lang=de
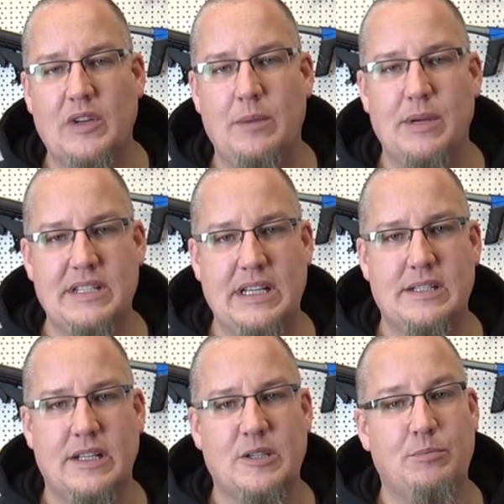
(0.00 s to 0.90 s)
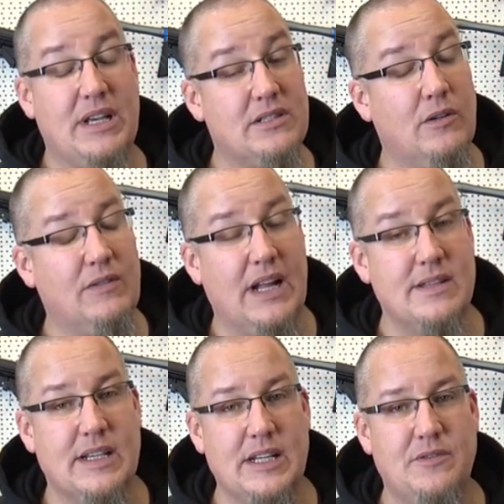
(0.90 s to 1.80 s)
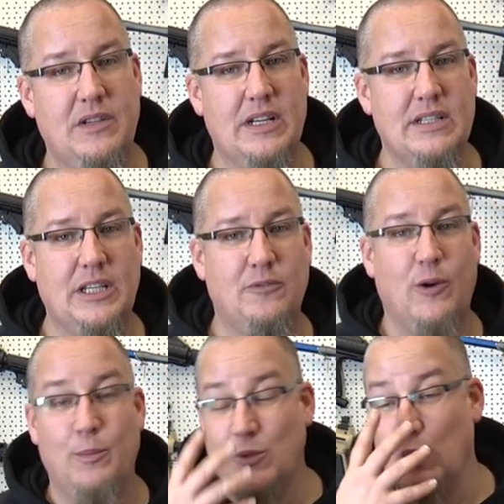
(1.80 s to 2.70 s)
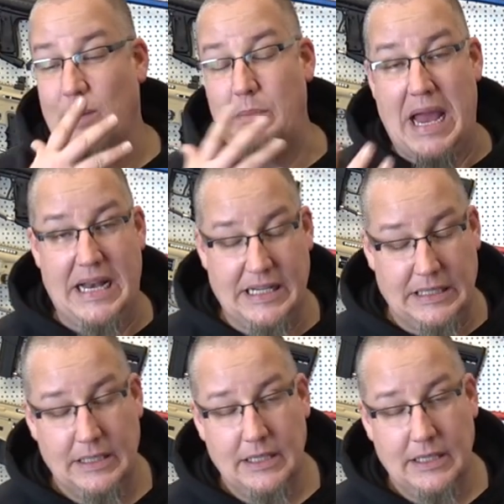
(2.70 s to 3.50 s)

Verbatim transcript: der im Gesicht sitzt, passt auf ganz, ganz viele Gesichtsformen, sogar meine.